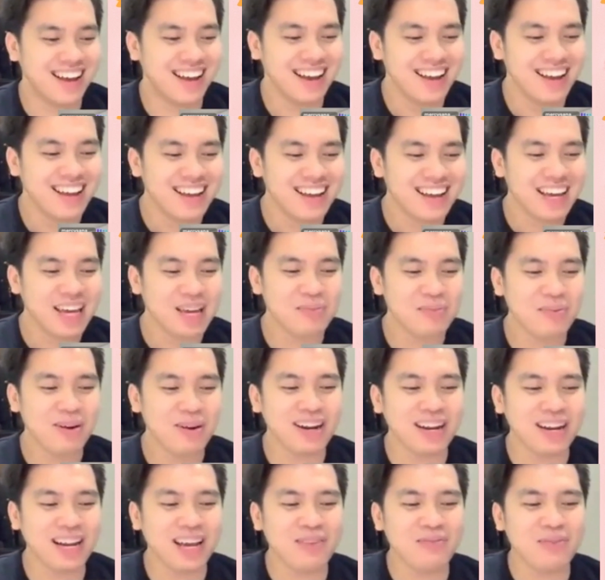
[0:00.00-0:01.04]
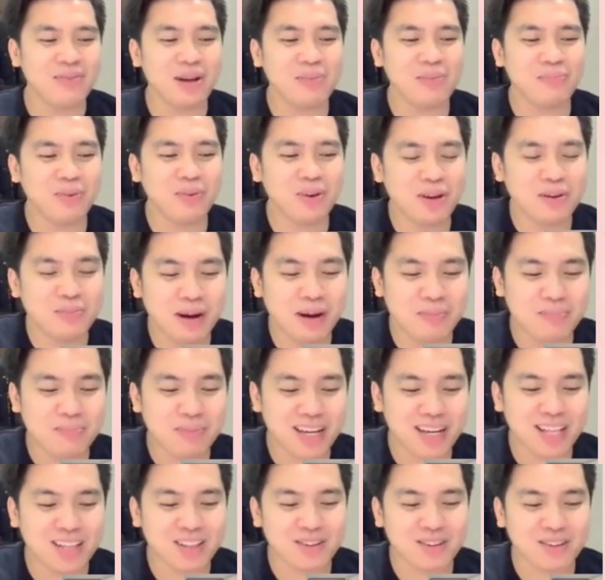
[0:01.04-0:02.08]
Ibang level po yung mga
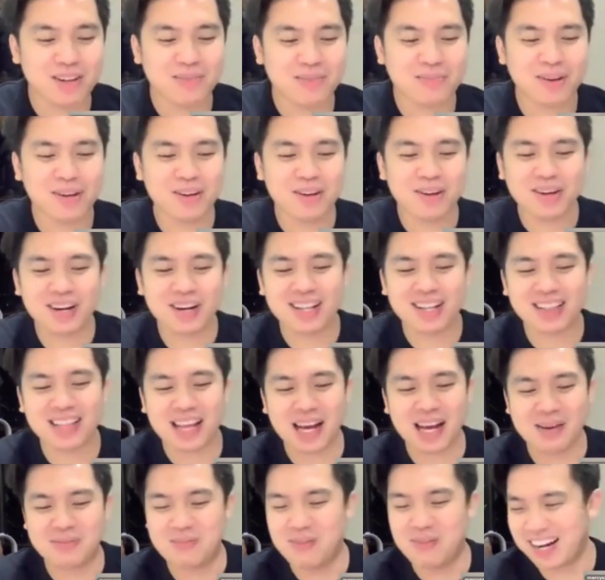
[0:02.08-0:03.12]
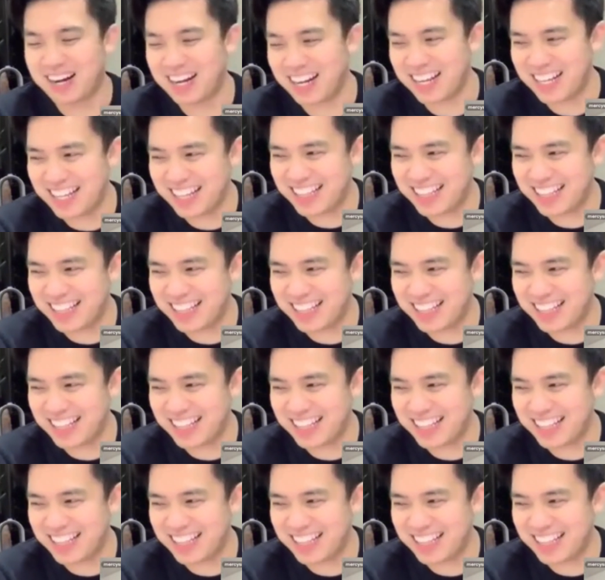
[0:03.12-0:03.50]
paginto ni Mayora. Tama rin.